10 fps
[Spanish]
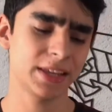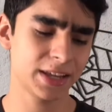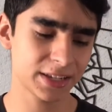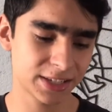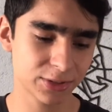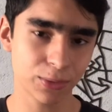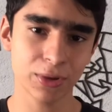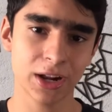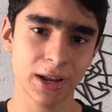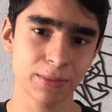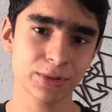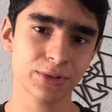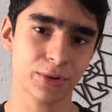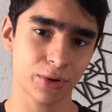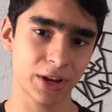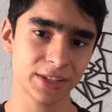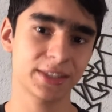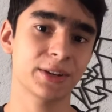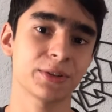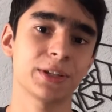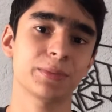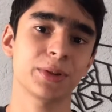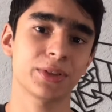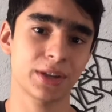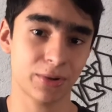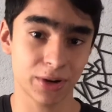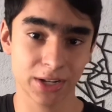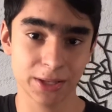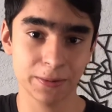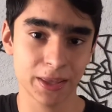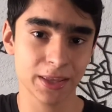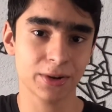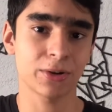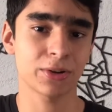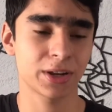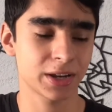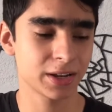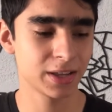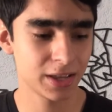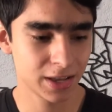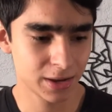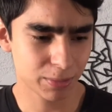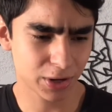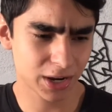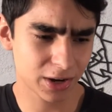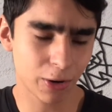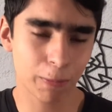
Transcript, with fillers: Y así es como daríamos con este concepto de conectividad ecológica porque